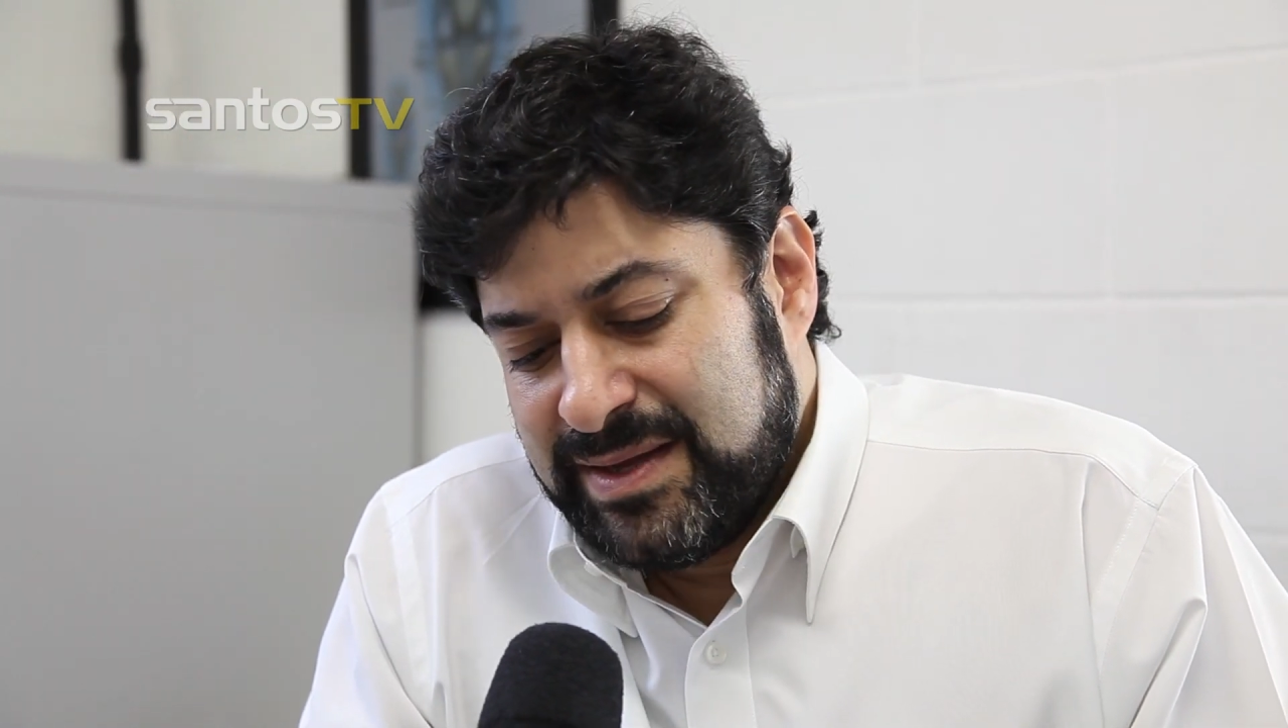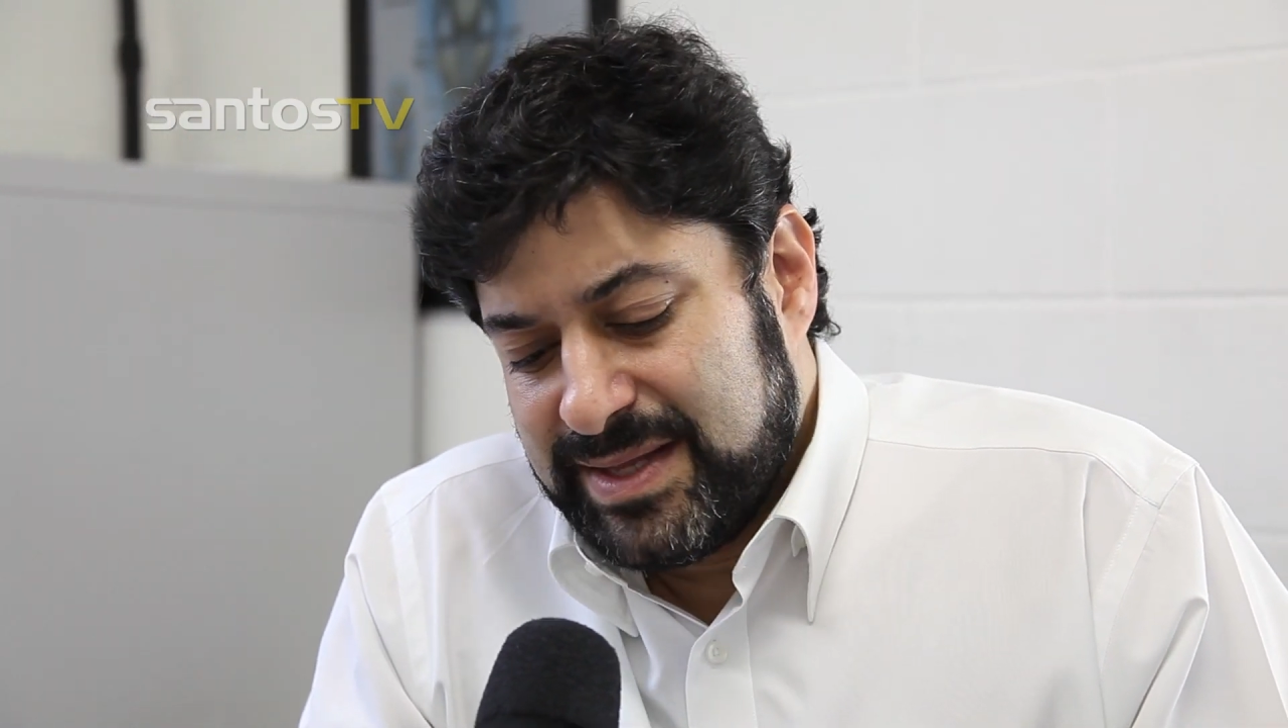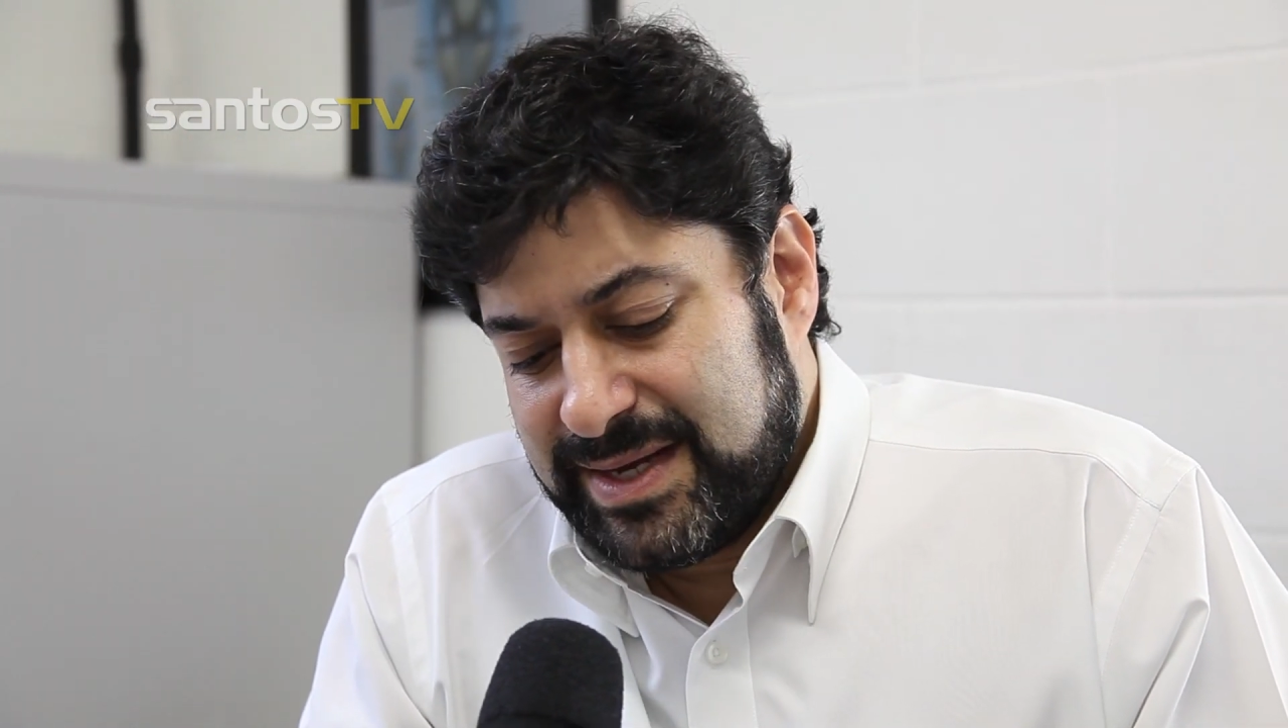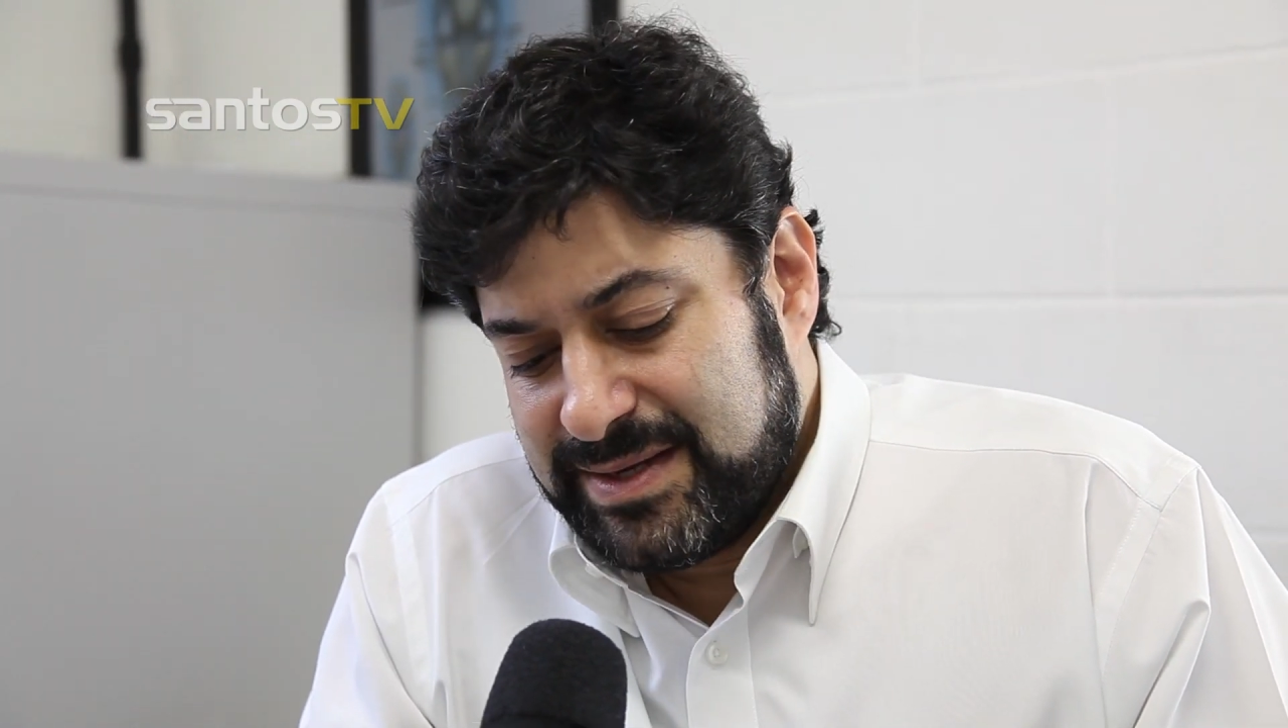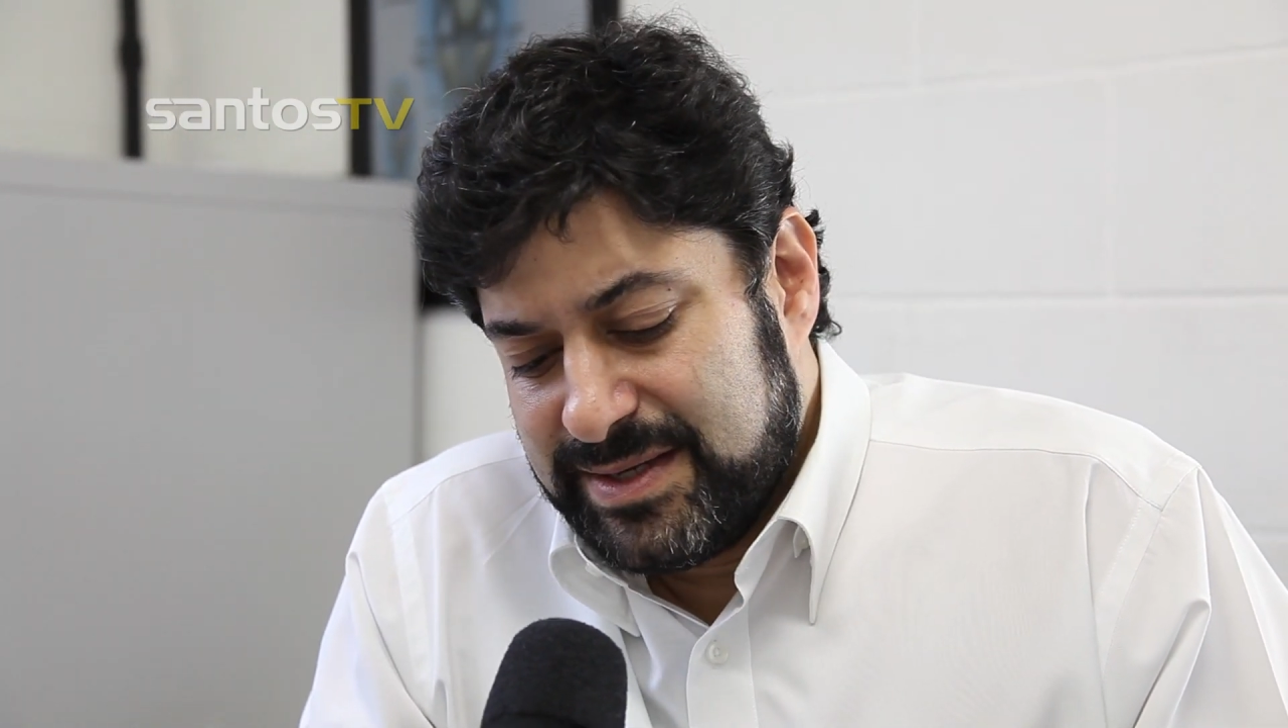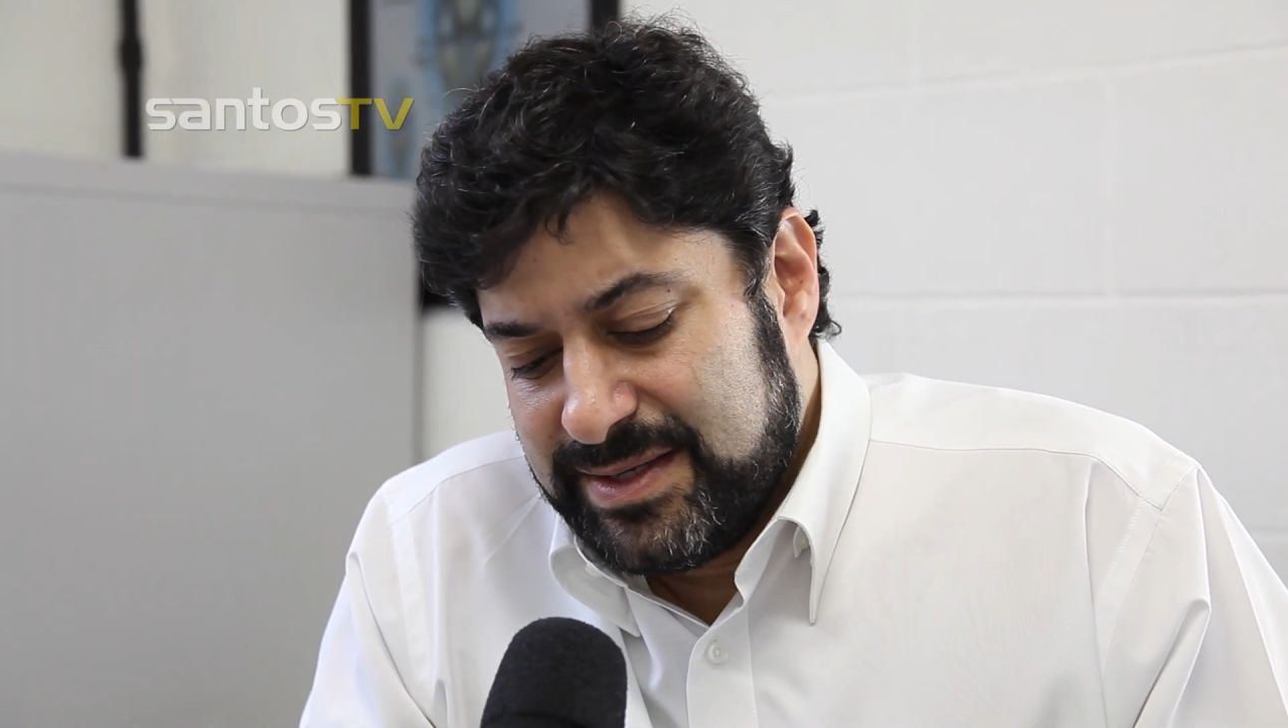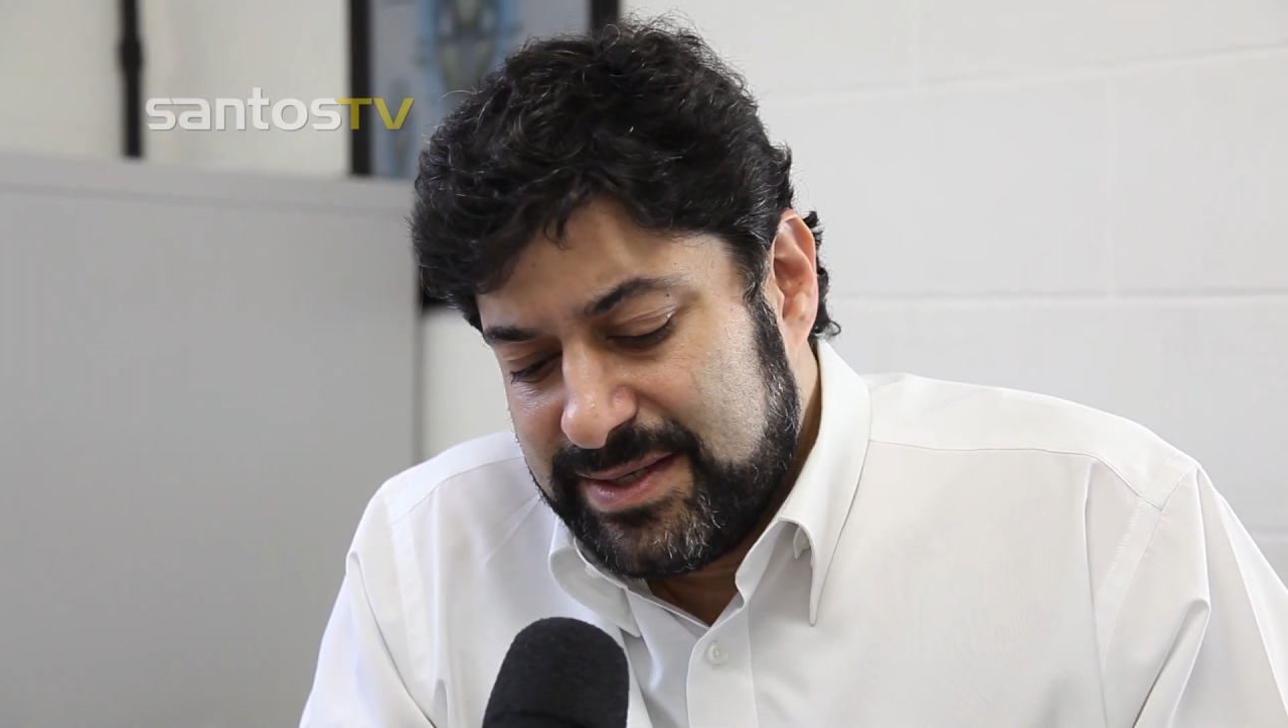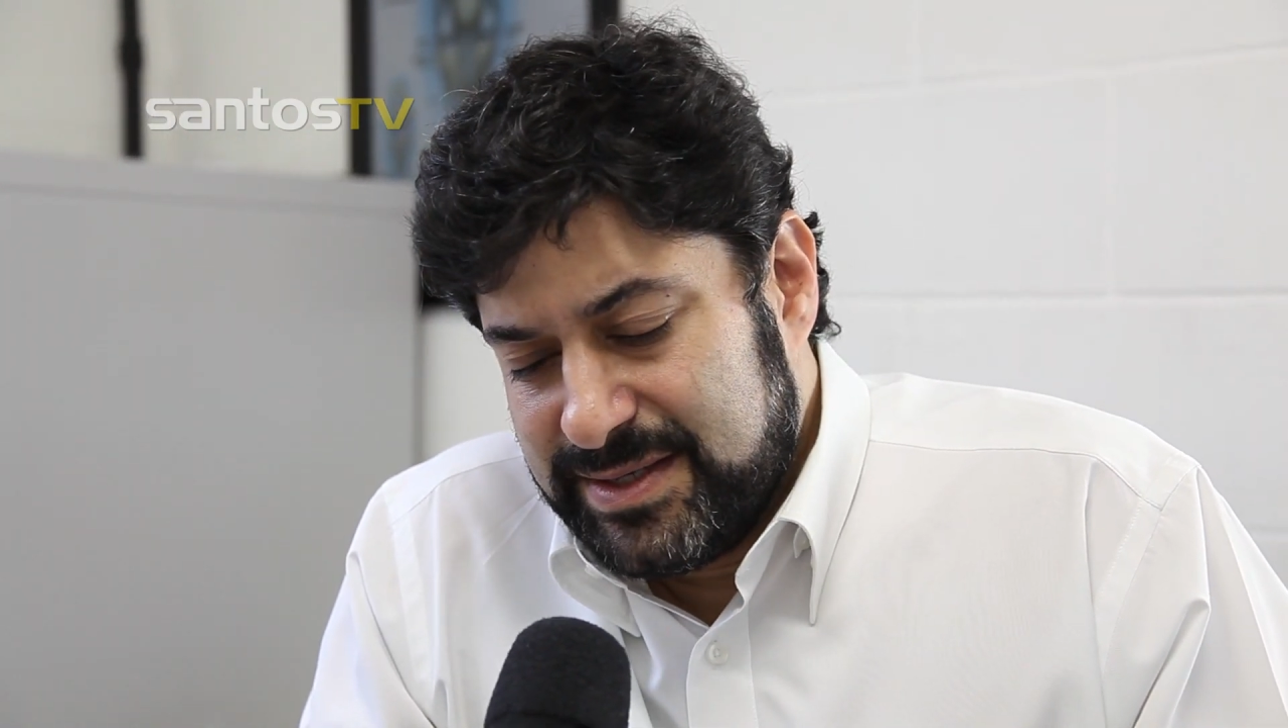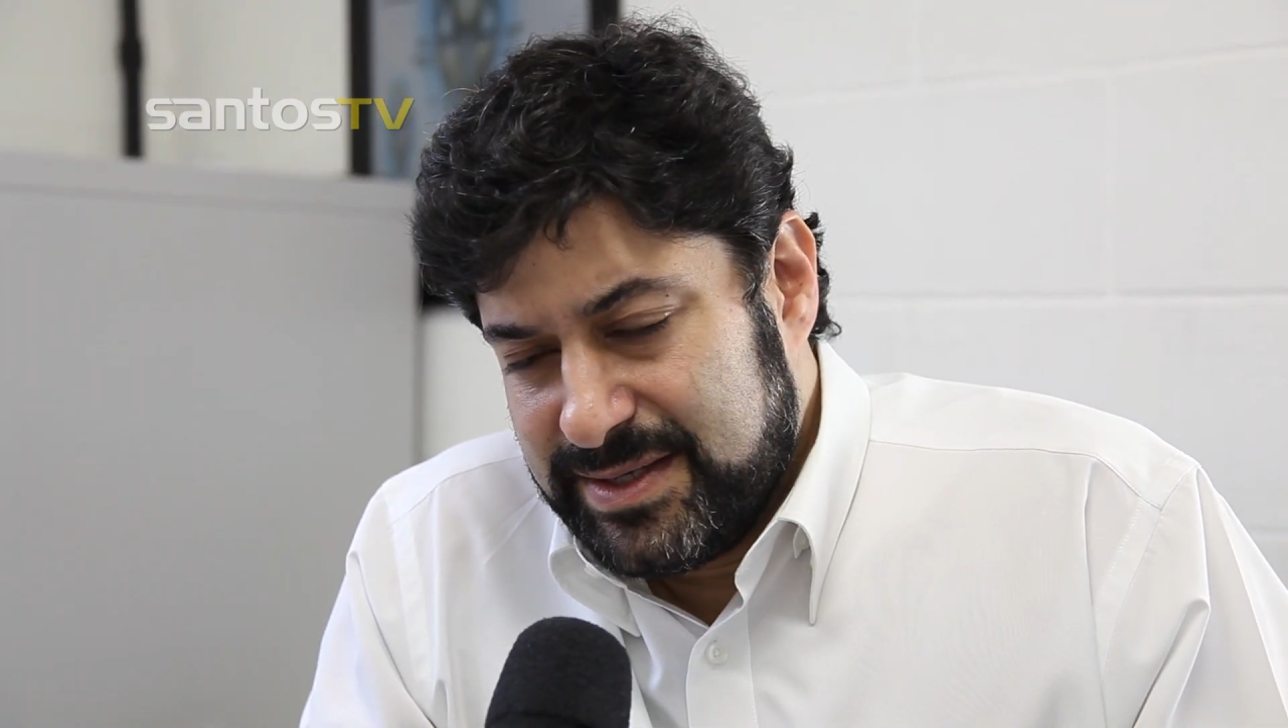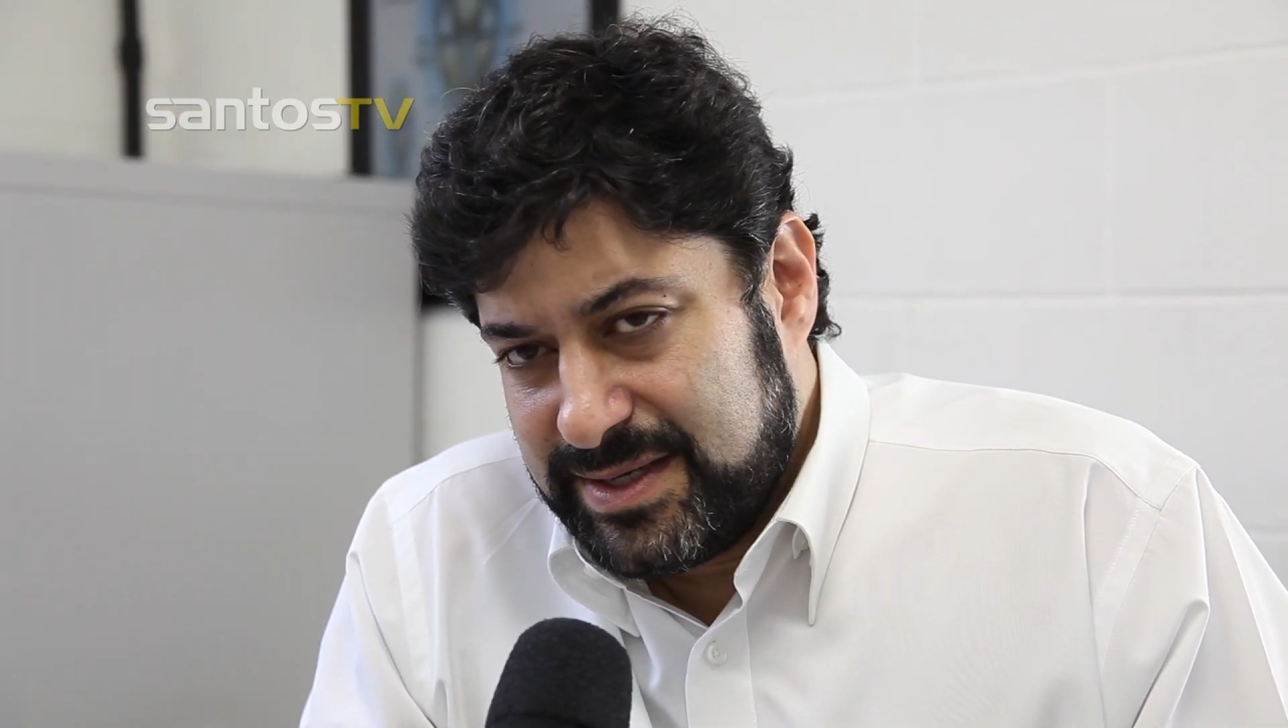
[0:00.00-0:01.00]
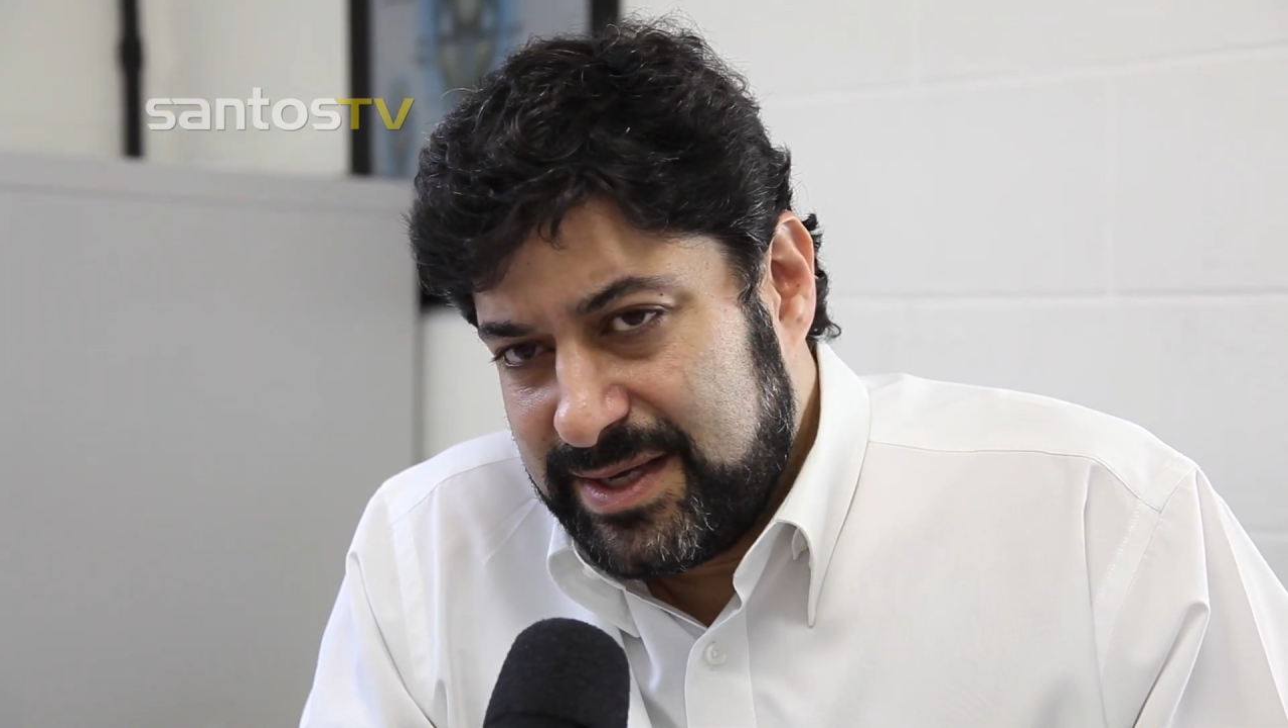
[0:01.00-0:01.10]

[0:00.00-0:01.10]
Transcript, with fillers: Da, uh,